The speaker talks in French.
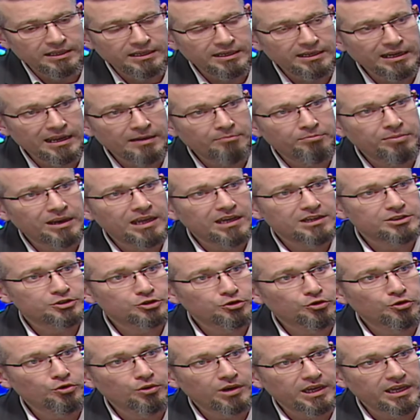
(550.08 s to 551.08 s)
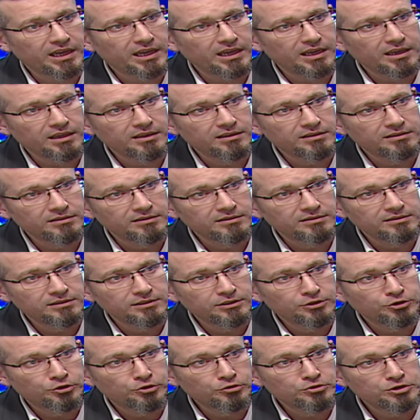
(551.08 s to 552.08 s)
quelle est la plage horaire
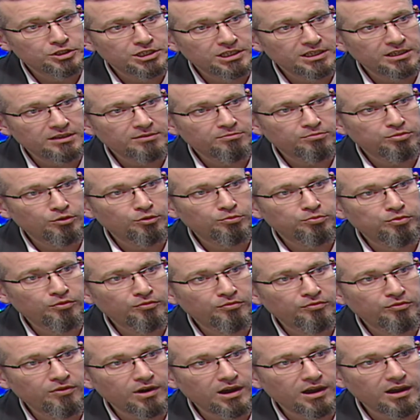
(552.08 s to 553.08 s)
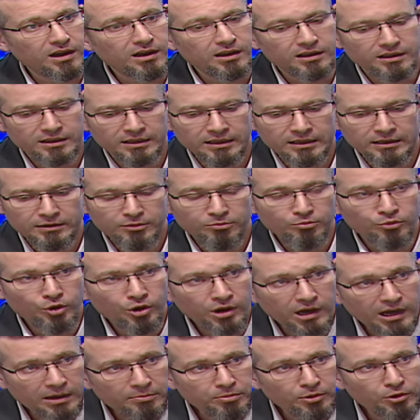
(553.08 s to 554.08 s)
que j'ai pour pouvoir me
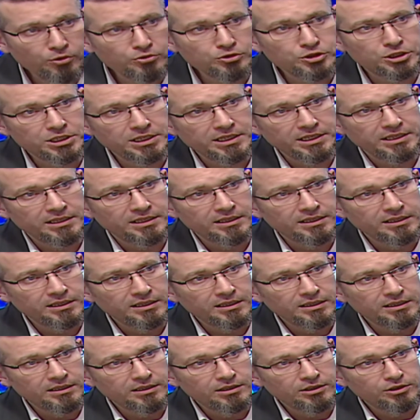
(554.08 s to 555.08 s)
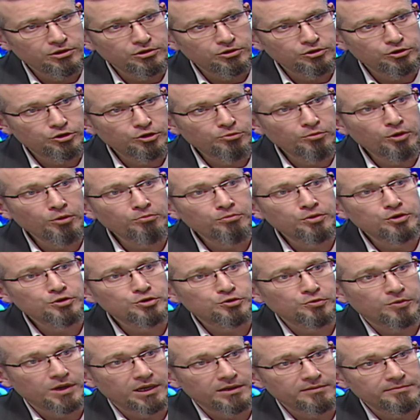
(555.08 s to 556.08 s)
rapprocher de mon
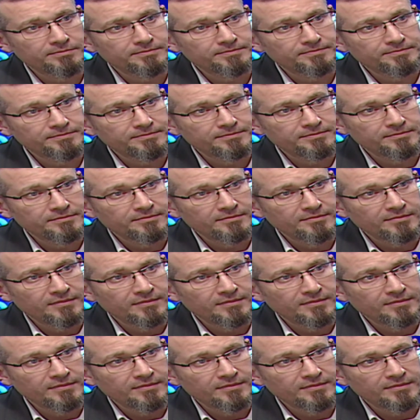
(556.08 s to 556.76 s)
besoin. Mhm.